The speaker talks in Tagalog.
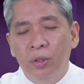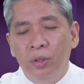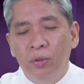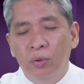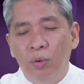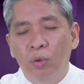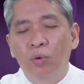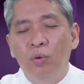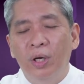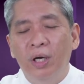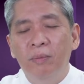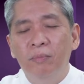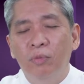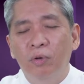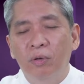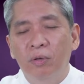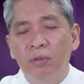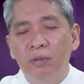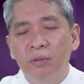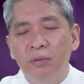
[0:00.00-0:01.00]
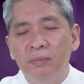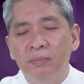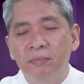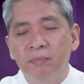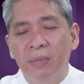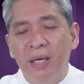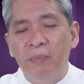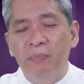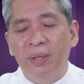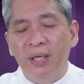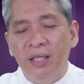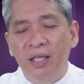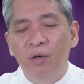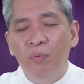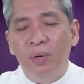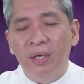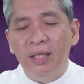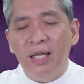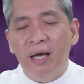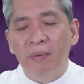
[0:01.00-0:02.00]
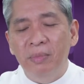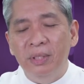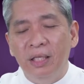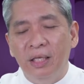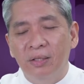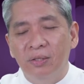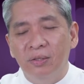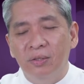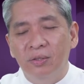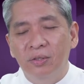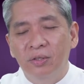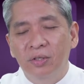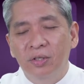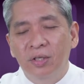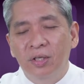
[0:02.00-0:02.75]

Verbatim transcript: tulungan mong maipagdiwang namin ito